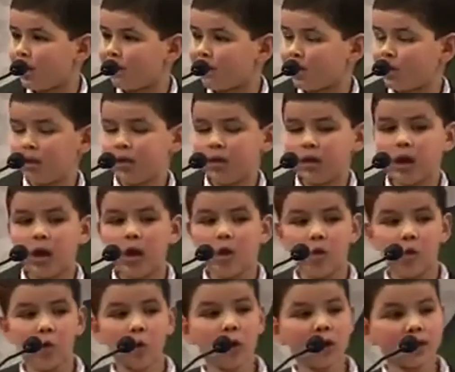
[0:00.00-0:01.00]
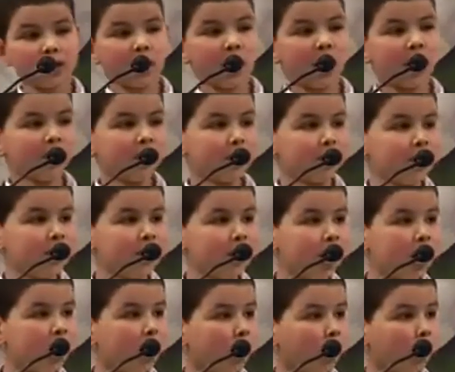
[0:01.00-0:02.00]
فيه اللغة
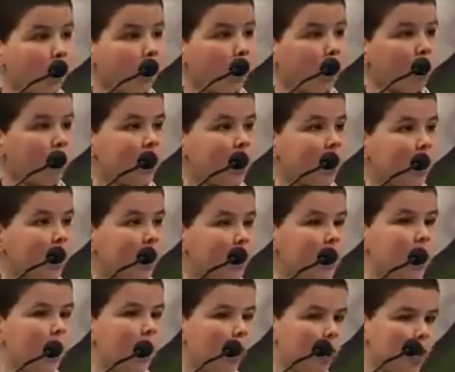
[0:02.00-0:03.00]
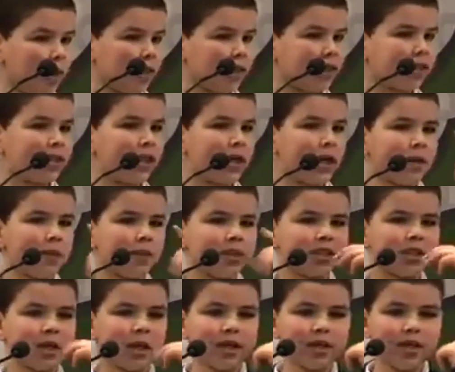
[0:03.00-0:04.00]
العربية والقرآن والإسلام
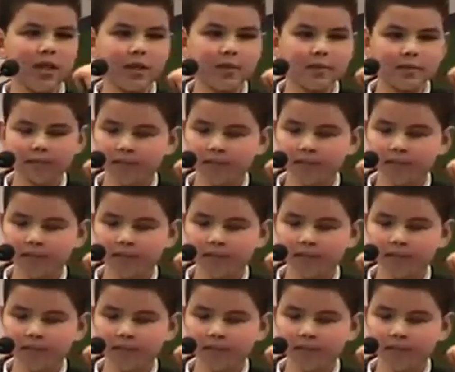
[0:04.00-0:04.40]
الصحيح